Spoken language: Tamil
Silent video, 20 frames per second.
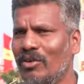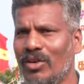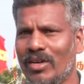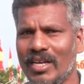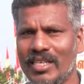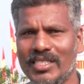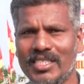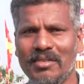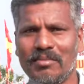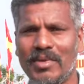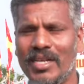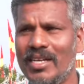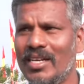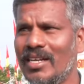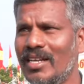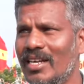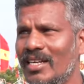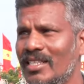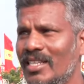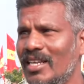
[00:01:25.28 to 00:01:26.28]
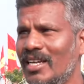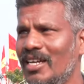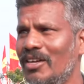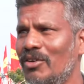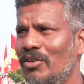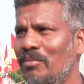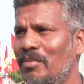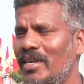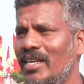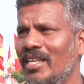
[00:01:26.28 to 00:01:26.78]
ஒரு கட்சி மாநாடு நடத்துகிறாங்க
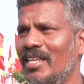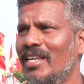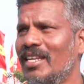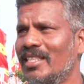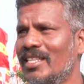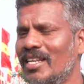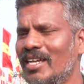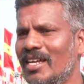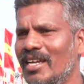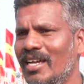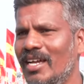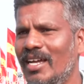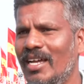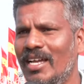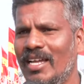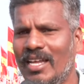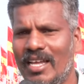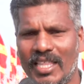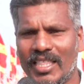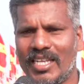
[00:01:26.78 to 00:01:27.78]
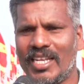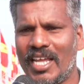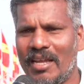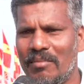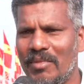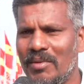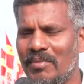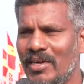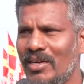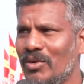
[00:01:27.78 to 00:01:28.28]
ஒரு மீட்டிங் நடத்துகிறாங்க அந்த
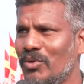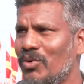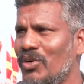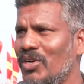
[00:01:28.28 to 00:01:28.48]
டைமில் மட்டும்